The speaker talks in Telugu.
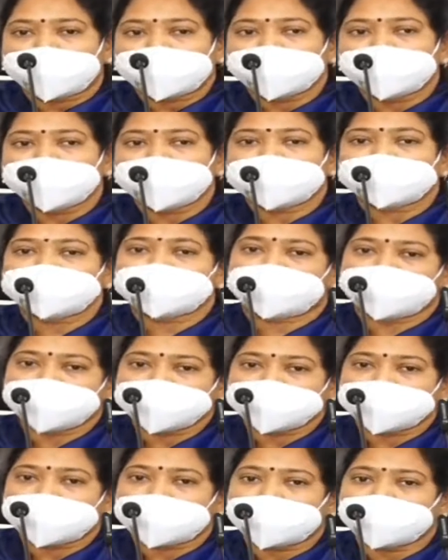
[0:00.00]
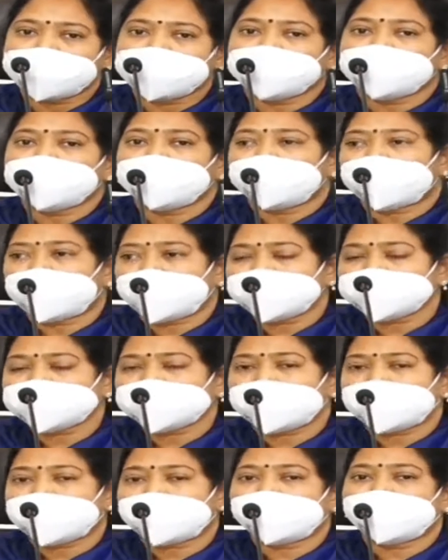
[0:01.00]
మరిన్ని సంవత్సరాలు
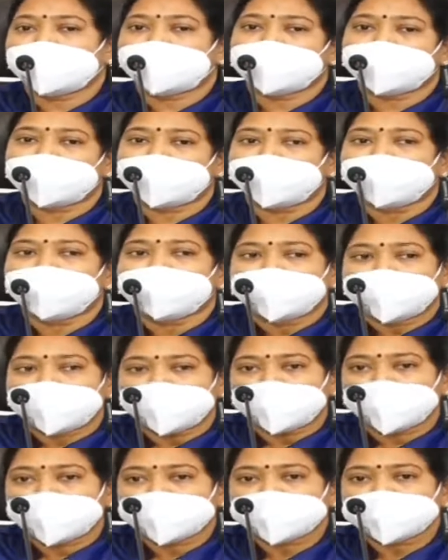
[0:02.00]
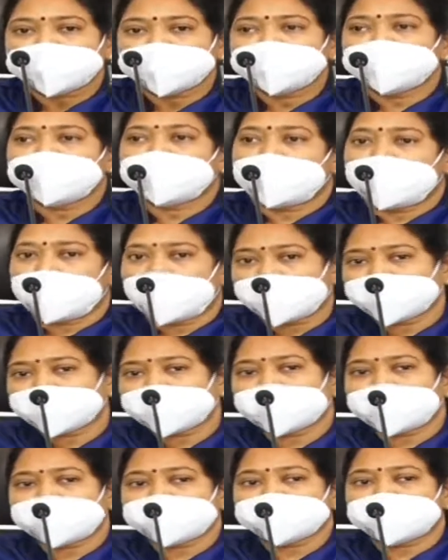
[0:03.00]
కొనసాగాలని ఈరోజు
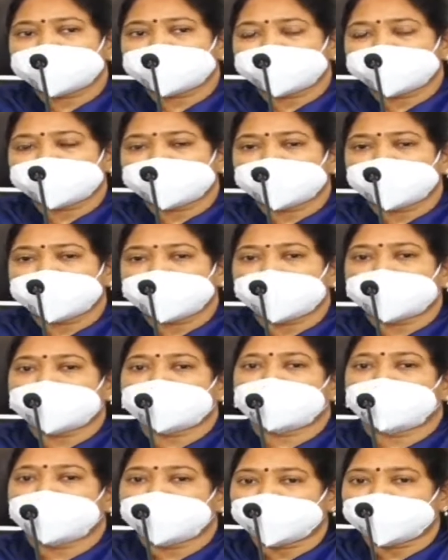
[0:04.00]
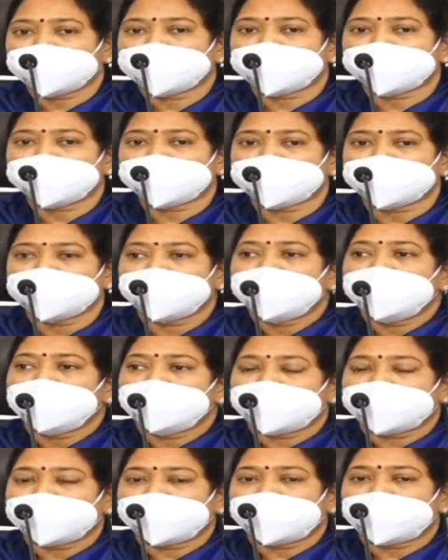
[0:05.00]
ఆంధ్ర రాష్ట్ర ప్రజలు కూడా కోరుకుంటూ
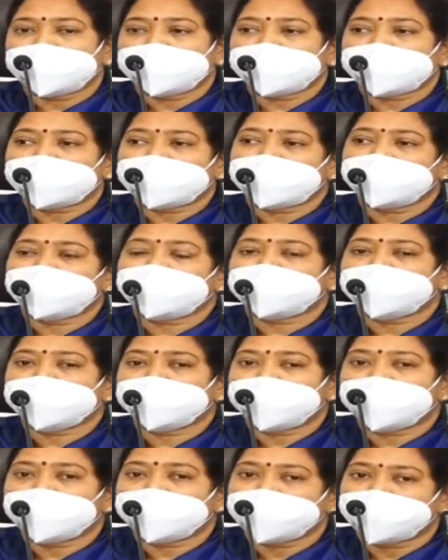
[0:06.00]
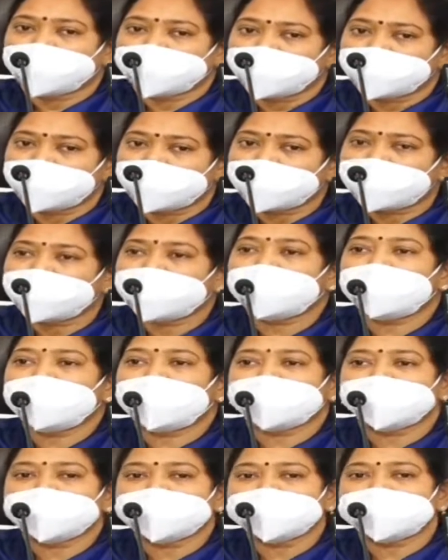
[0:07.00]
మరి వారికి
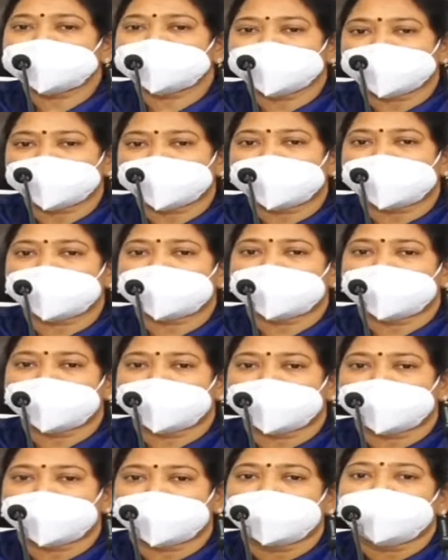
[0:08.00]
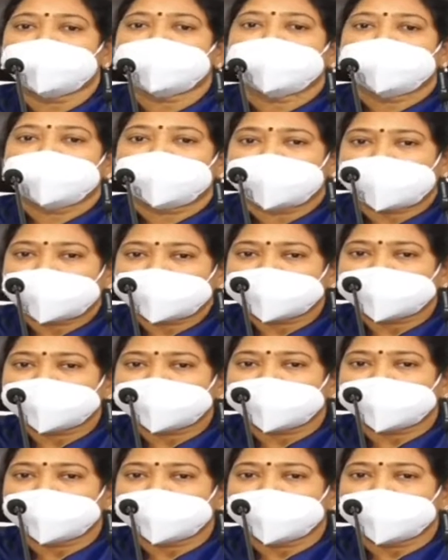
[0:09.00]
దీవెనలు అందజేస్తూ ఉన్నటువంటి
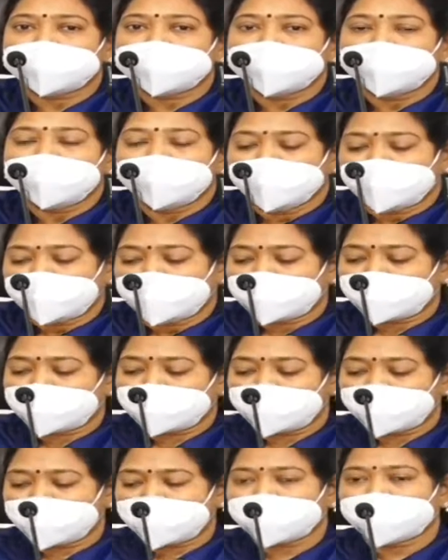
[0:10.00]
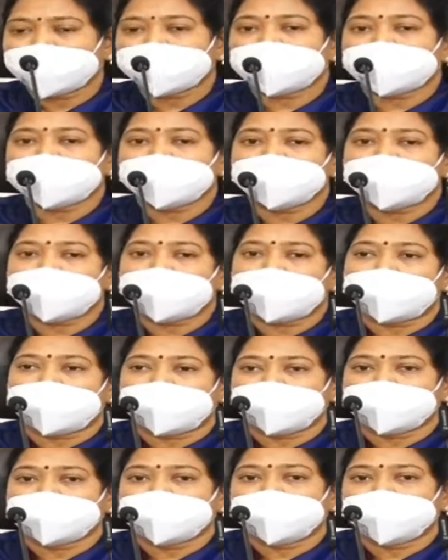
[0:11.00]
పరిస్థితి ఉంది మరి మేమందరం కూడా
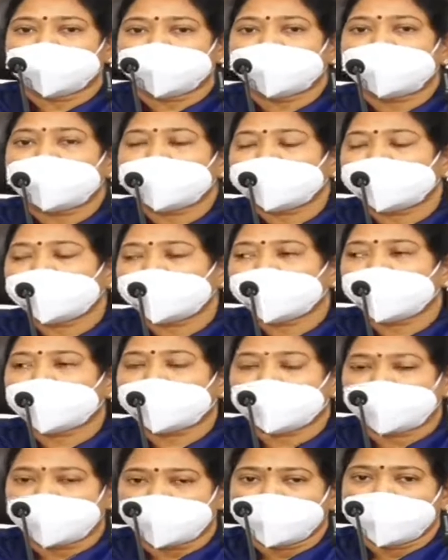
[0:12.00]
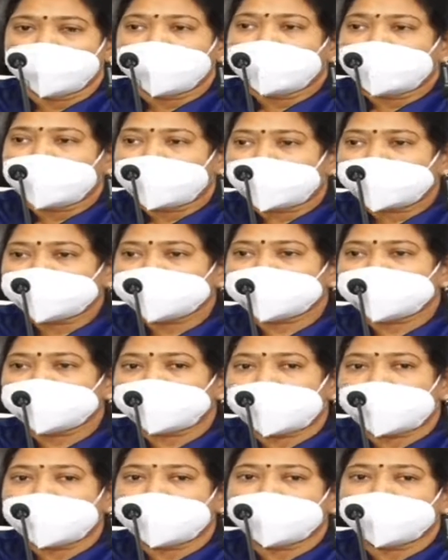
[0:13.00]
ఇలాంటి ఒక మంచి
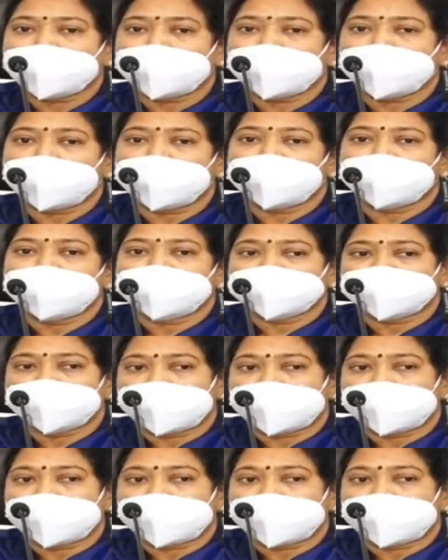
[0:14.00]
పాలనలో